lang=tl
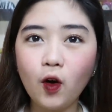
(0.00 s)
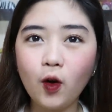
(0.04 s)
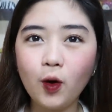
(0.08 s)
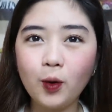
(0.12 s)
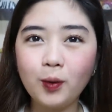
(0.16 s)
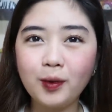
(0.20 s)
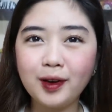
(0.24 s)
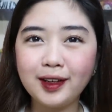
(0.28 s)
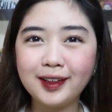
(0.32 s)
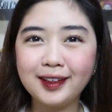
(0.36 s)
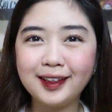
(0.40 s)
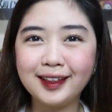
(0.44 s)

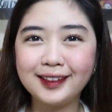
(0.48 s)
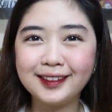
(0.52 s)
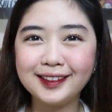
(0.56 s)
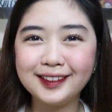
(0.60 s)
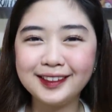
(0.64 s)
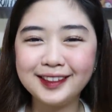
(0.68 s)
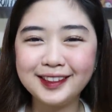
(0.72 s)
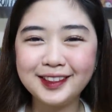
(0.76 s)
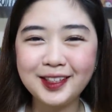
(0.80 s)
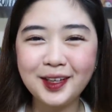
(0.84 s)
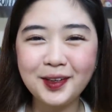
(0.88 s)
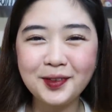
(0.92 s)
Oh my God,
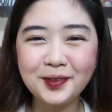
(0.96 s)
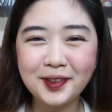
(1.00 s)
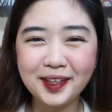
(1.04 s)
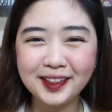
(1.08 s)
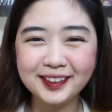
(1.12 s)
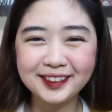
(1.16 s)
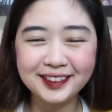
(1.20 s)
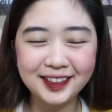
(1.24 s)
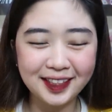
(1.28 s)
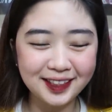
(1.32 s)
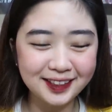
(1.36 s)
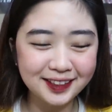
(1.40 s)
hindi siya
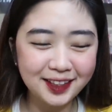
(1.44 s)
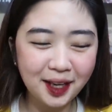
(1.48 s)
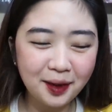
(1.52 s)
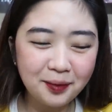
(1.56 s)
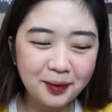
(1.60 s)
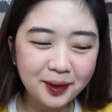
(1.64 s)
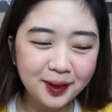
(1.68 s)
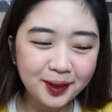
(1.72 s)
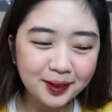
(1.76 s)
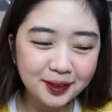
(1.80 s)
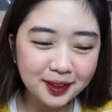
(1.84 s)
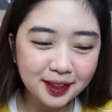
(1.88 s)
pantay.
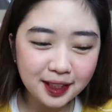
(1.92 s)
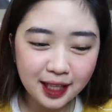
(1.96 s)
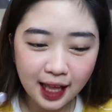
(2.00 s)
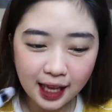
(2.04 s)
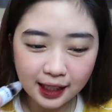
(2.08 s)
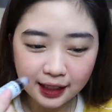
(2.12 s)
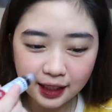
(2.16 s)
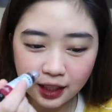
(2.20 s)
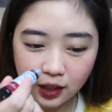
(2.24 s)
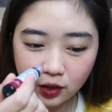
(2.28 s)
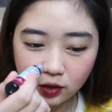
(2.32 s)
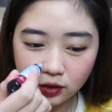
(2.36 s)
Sabi ko na
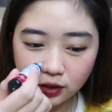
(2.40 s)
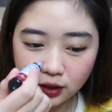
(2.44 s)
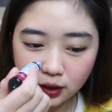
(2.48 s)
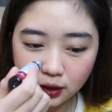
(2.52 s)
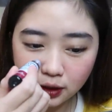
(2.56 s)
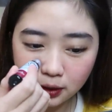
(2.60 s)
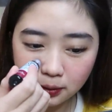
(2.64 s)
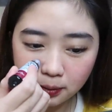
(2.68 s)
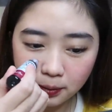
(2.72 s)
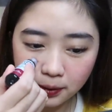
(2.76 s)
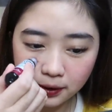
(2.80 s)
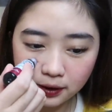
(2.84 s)
lagi
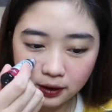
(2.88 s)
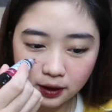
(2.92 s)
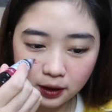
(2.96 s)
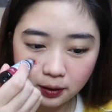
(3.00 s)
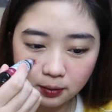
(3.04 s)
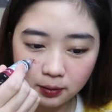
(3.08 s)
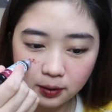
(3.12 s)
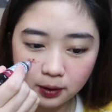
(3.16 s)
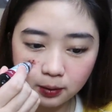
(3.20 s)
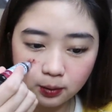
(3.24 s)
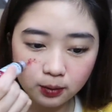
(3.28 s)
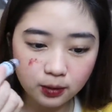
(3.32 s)
akong hindi
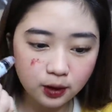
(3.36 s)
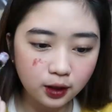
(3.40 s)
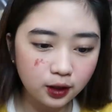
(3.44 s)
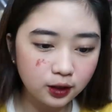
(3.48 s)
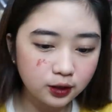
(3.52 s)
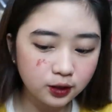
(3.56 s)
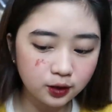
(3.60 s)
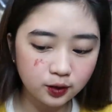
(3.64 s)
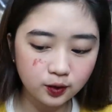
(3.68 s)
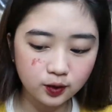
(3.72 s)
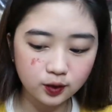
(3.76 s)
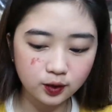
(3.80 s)
pantay
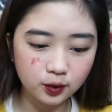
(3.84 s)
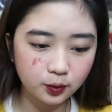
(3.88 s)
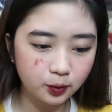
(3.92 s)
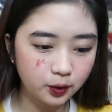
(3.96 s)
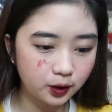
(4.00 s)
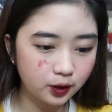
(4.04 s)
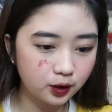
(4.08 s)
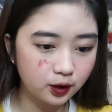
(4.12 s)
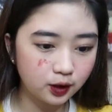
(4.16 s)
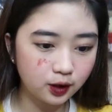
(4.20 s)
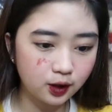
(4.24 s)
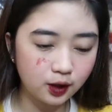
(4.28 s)
mag-blush. Oh,
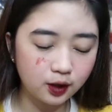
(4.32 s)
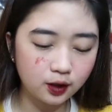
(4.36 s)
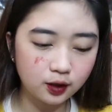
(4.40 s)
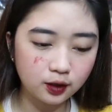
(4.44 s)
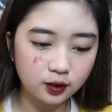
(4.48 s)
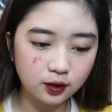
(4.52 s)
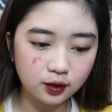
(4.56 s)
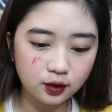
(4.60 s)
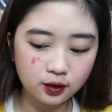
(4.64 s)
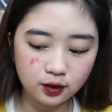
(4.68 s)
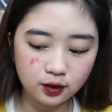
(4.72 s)
wait lang.